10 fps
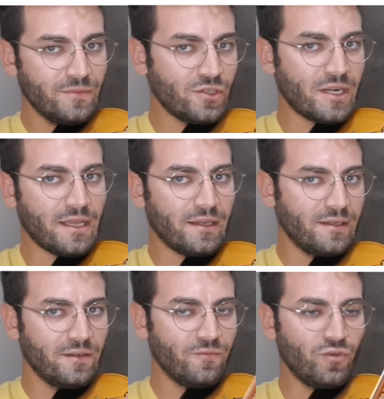Şöyle.
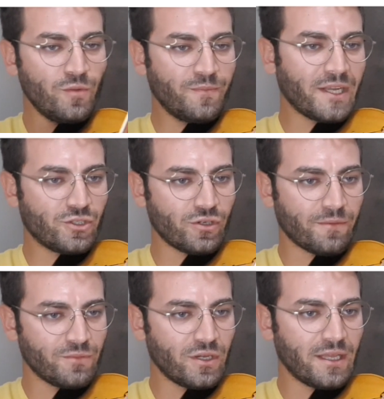Vurup
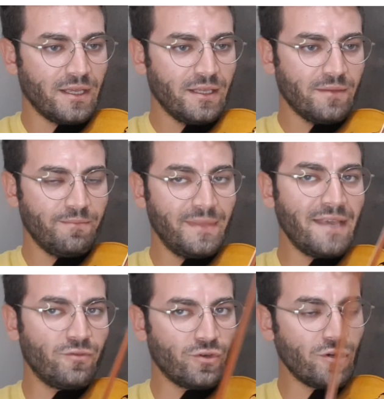kaçıyorum. Şöyle.
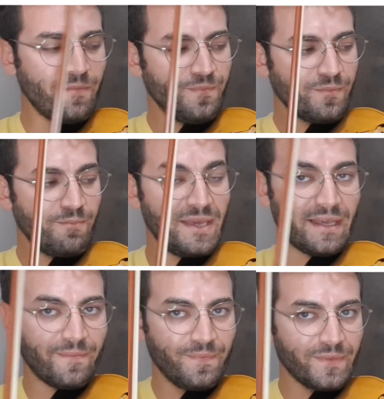Ne vuruyorum?
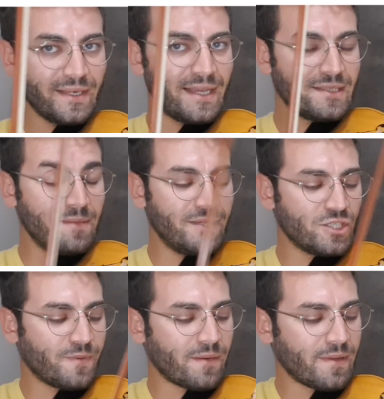Mi. R teli
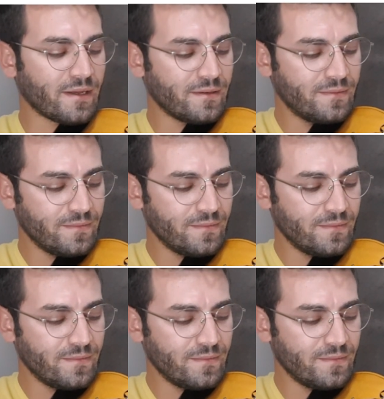birinci parmak.